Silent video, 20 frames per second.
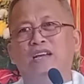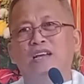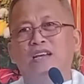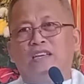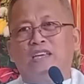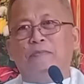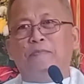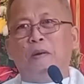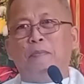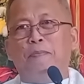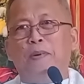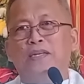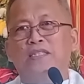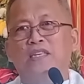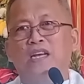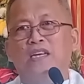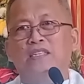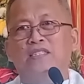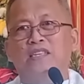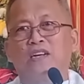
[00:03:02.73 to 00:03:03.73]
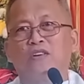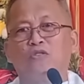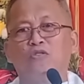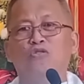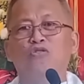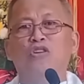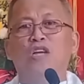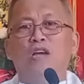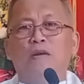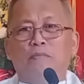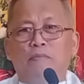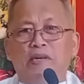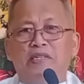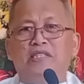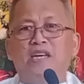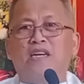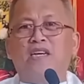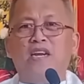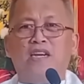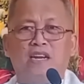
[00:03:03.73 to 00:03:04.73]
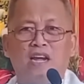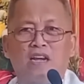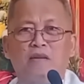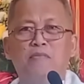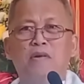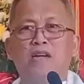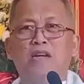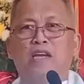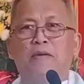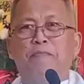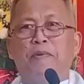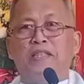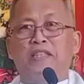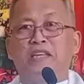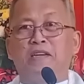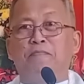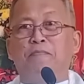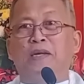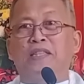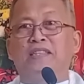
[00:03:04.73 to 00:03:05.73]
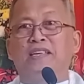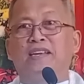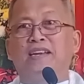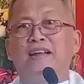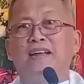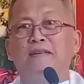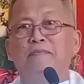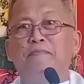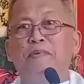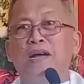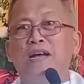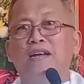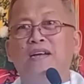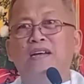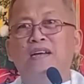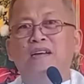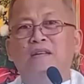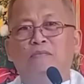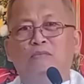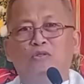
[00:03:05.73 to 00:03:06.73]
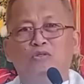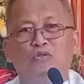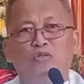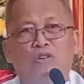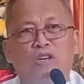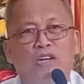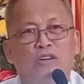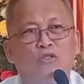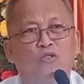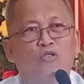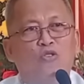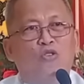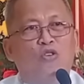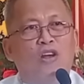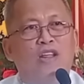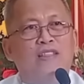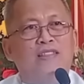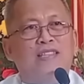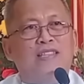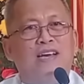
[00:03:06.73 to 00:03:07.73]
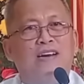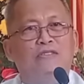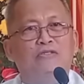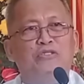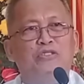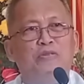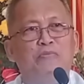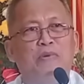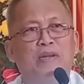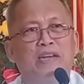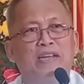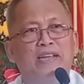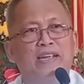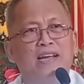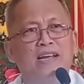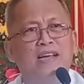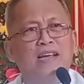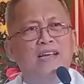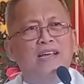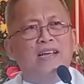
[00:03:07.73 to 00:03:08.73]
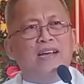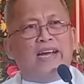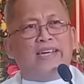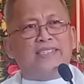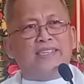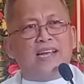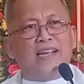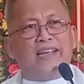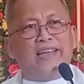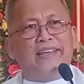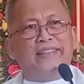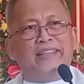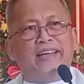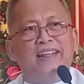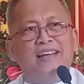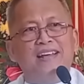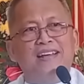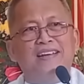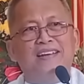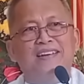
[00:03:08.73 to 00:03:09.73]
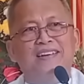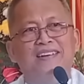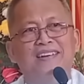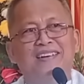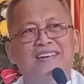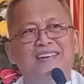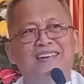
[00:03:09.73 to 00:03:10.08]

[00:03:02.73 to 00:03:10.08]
unya gipapasan sa cross bisag na dagma gipatid-patiran pa motong ni duol in town si Maria kasakit ana